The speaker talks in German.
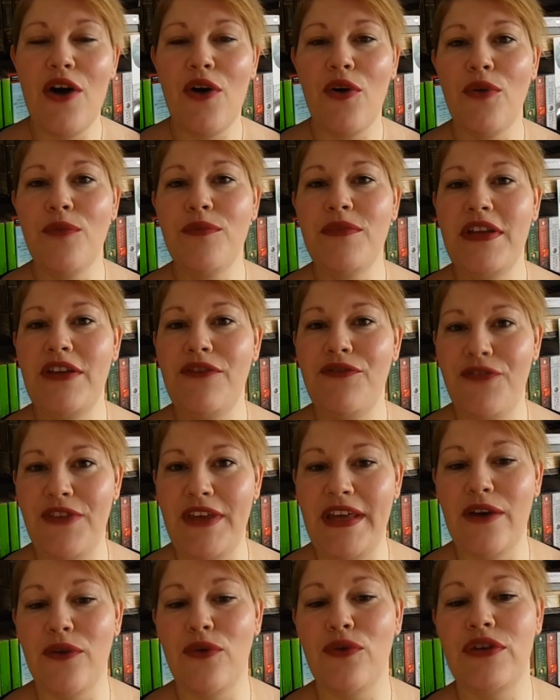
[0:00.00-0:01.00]
um die
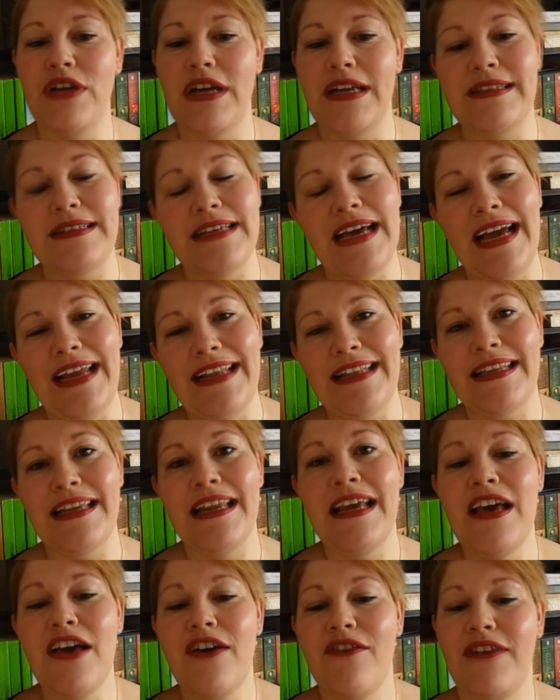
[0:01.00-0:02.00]
400 Seiten,